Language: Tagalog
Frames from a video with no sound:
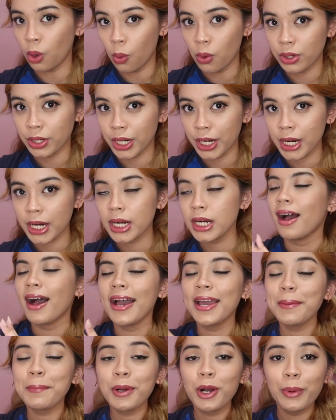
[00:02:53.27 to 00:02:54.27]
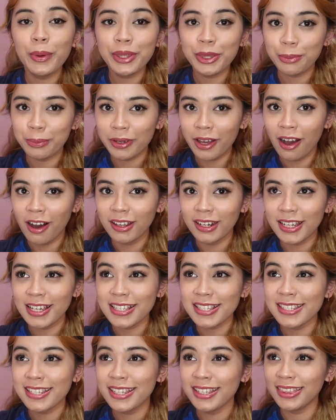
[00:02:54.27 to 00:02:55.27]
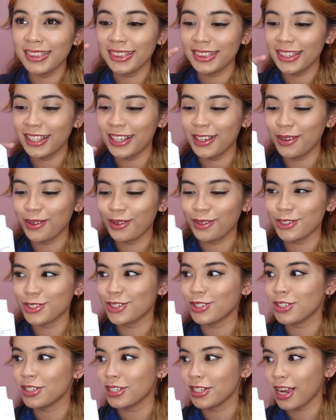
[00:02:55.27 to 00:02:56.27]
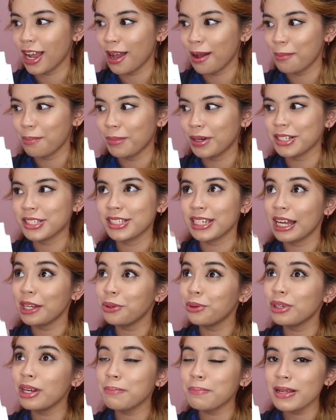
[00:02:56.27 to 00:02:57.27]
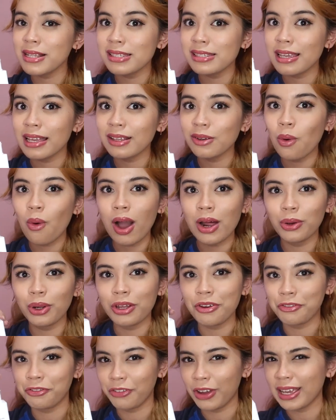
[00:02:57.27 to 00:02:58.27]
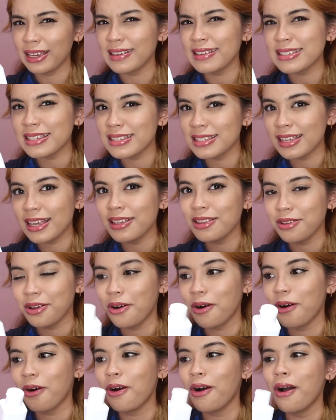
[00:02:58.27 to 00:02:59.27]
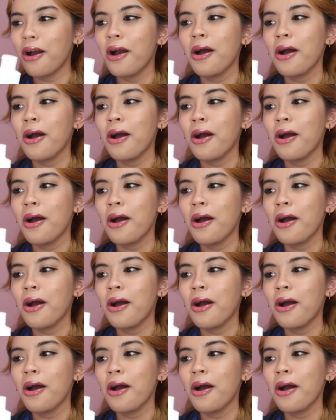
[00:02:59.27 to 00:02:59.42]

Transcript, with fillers: Toner. I am going to be honest, hindi ko siya masyadong napansin kung anong effect niya sa skin ko.